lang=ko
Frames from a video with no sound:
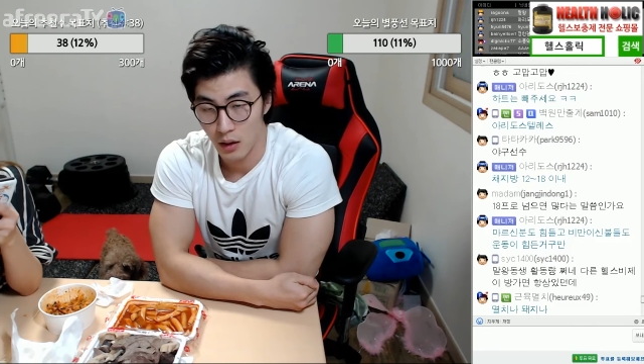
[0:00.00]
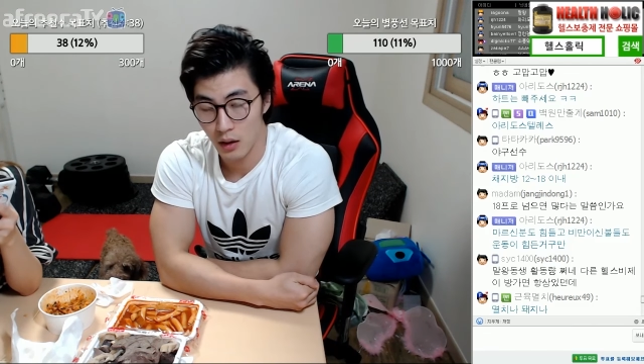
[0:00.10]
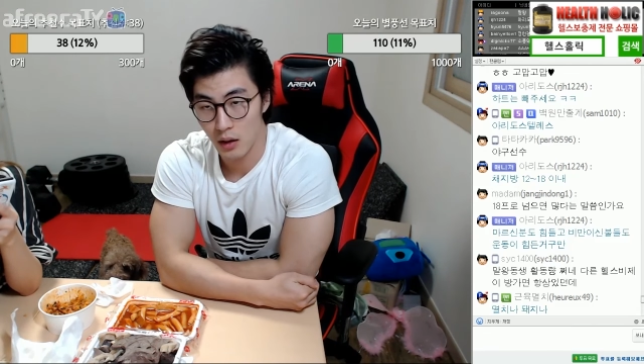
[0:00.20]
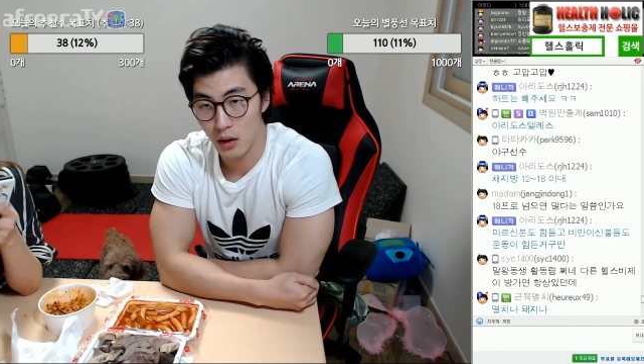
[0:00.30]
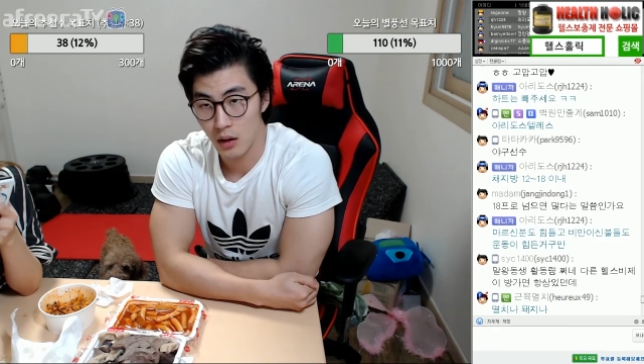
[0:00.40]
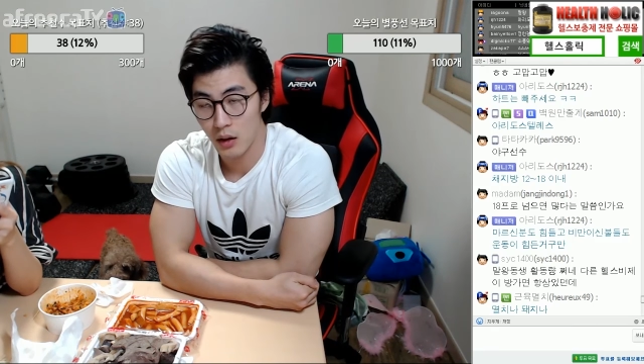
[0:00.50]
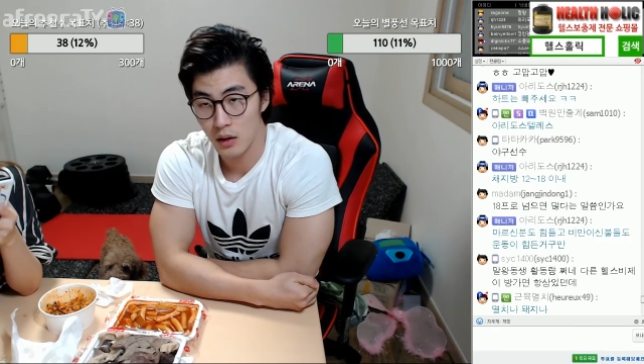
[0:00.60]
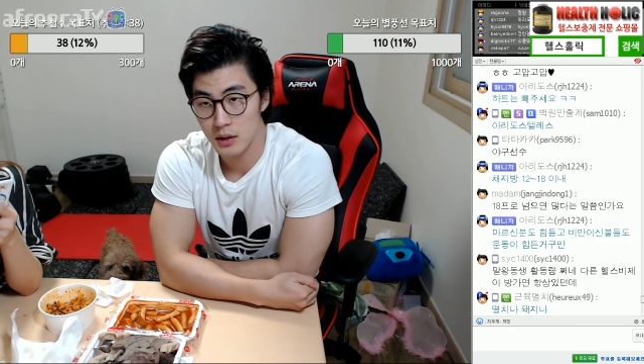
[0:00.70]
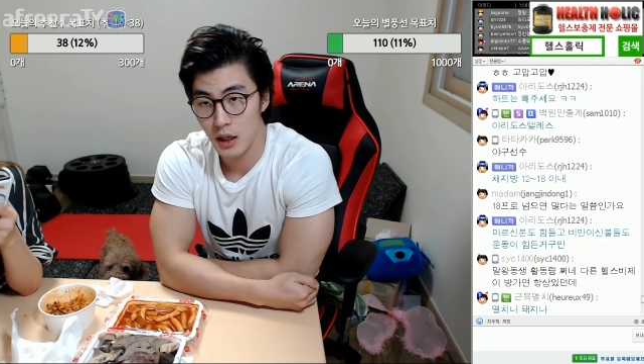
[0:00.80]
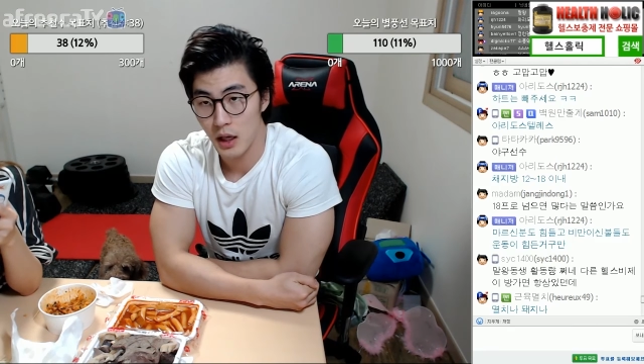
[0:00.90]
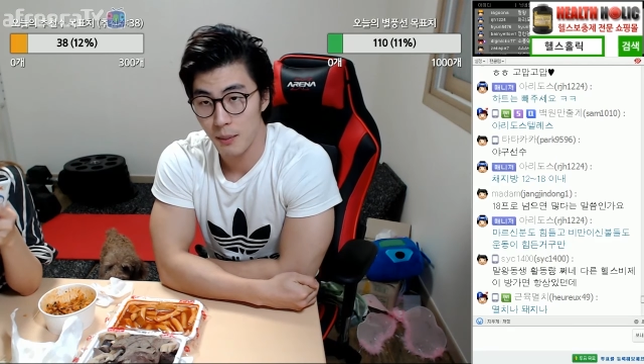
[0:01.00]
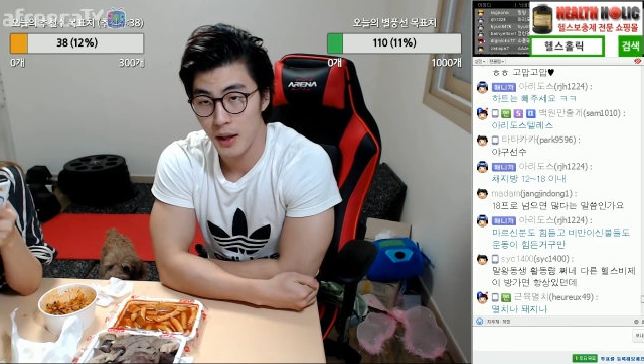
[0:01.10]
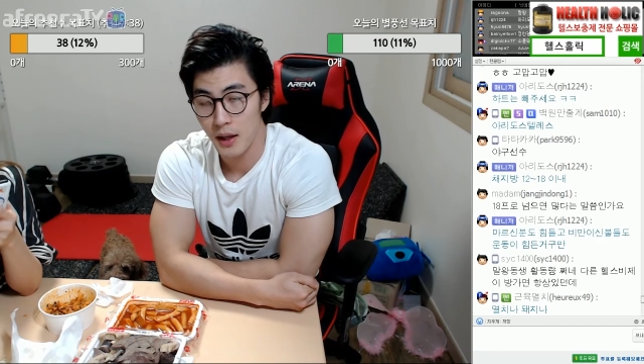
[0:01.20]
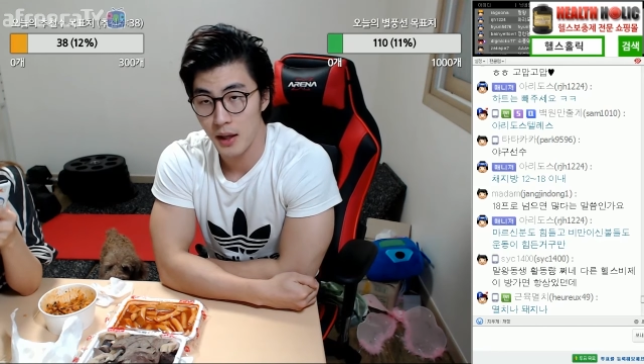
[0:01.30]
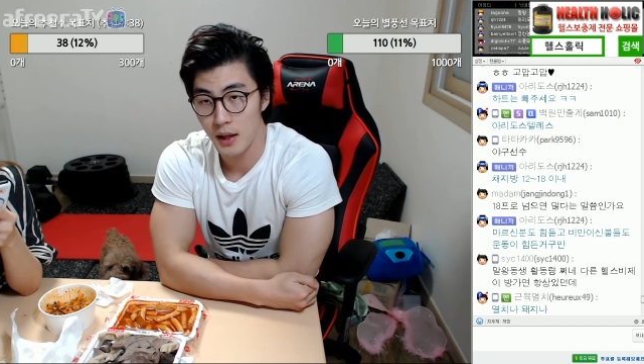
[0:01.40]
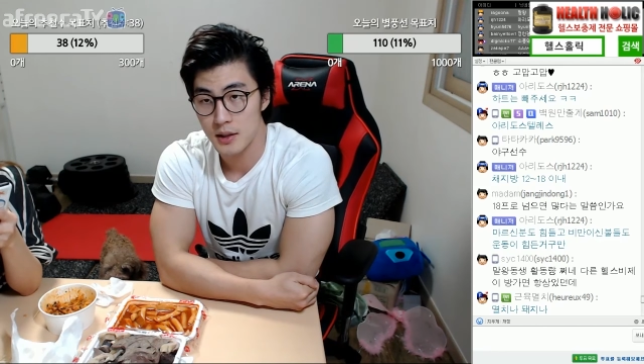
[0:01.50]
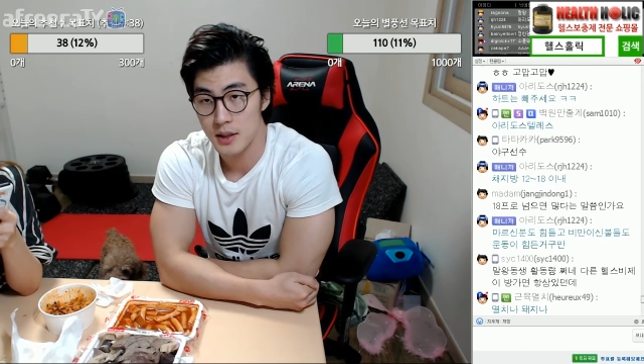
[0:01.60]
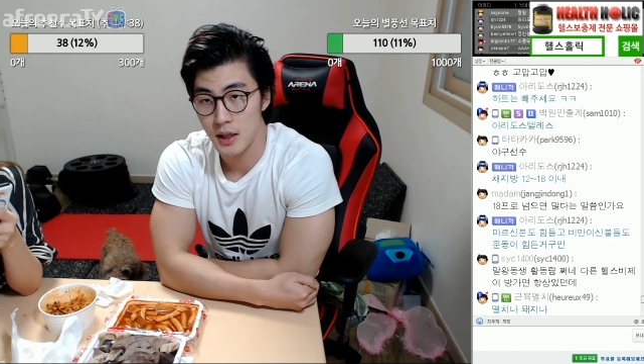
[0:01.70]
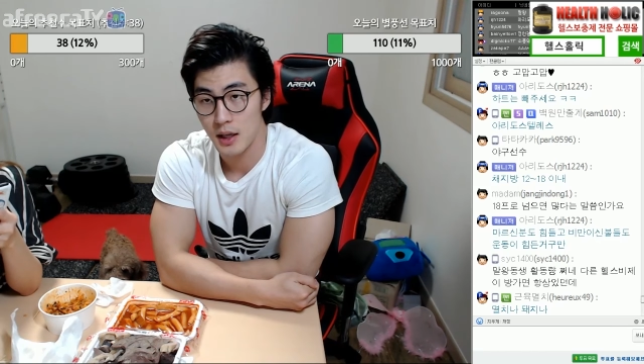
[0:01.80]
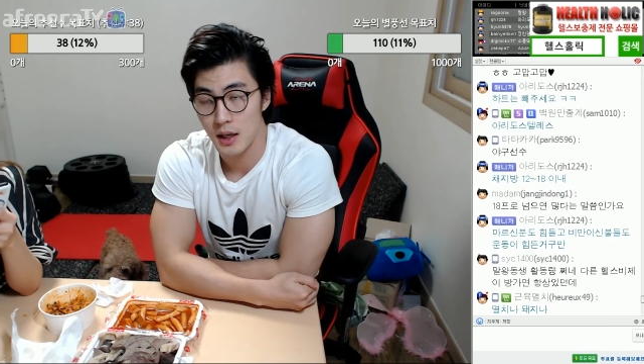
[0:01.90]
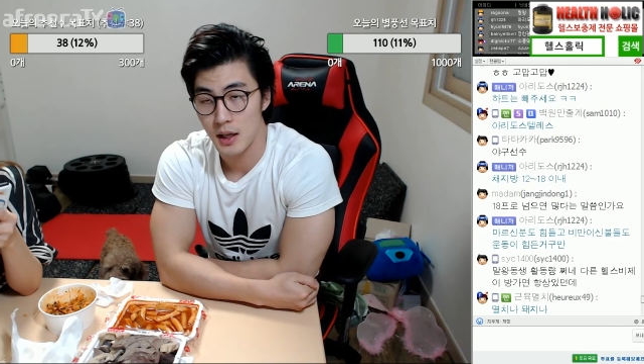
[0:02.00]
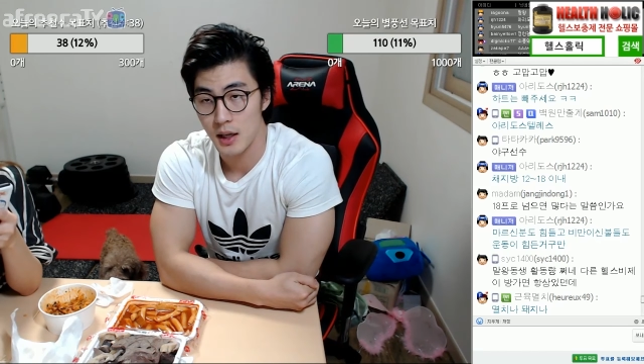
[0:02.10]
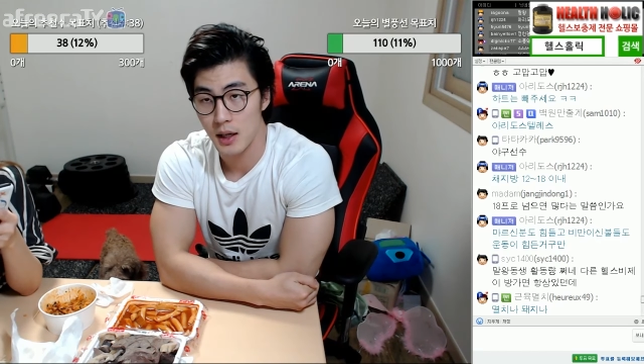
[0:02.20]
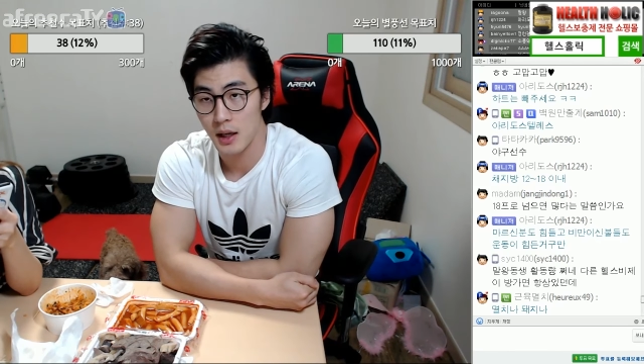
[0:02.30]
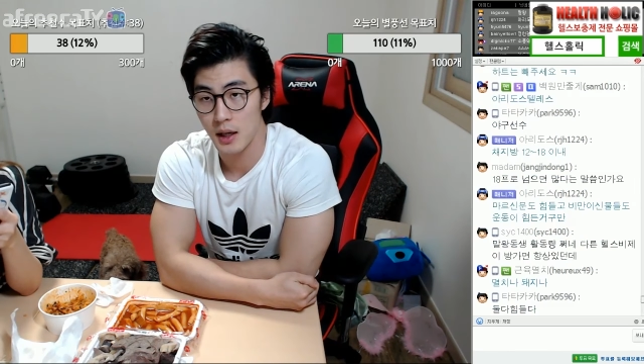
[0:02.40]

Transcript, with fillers: 어, 그 다음에 이제